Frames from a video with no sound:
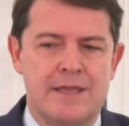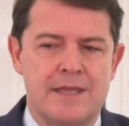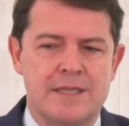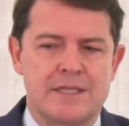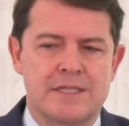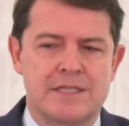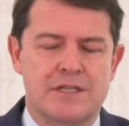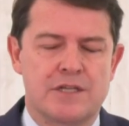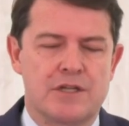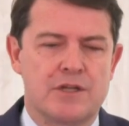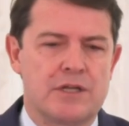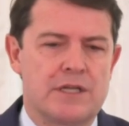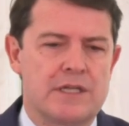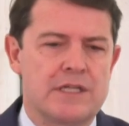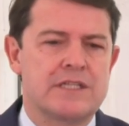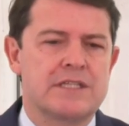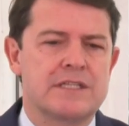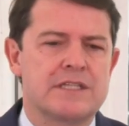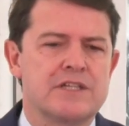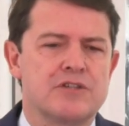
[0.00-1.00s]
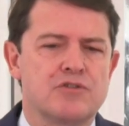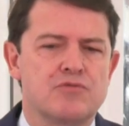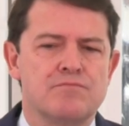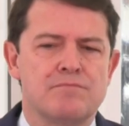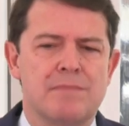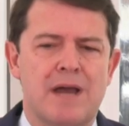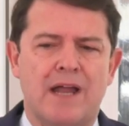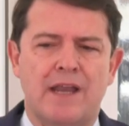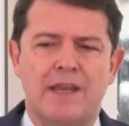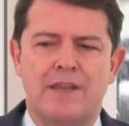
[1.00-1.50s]
este es
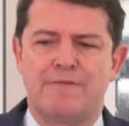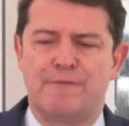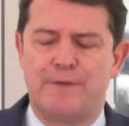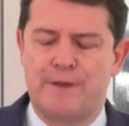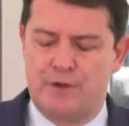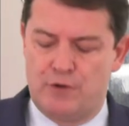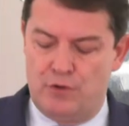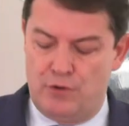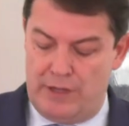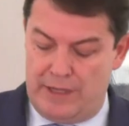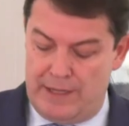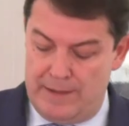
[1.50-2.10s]
un magnífico